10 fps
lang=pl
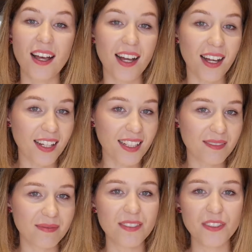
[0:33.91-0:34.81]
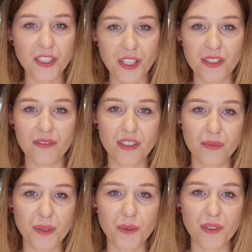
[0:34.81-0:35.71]
Ale w dzisiejszym
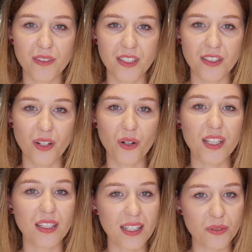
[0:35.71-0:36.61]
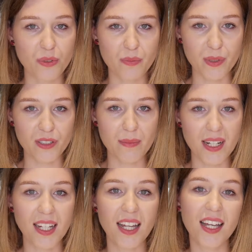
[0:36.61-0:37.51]
filmiku dowiecie się o 11
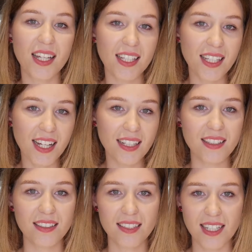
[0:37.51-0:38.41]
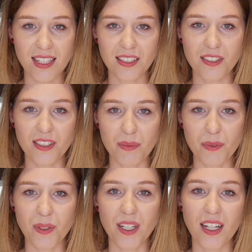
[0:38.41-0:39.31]
sposobach, jak zaradzić
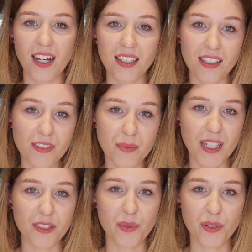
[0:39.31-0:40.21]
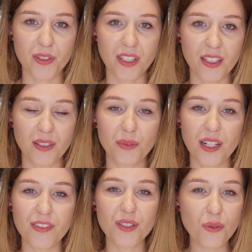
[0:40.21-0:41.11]
temu i wybrać obrączki,
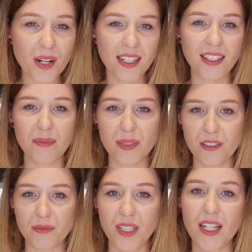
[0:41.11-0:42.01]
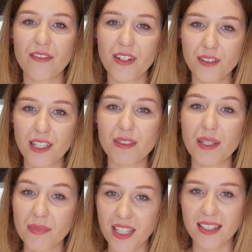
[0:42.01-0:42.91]
które wizualnie będą wyglądały na
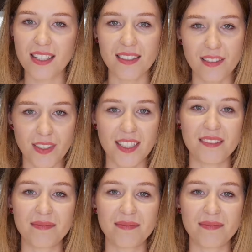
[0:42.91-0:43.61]
mniej zarysowane.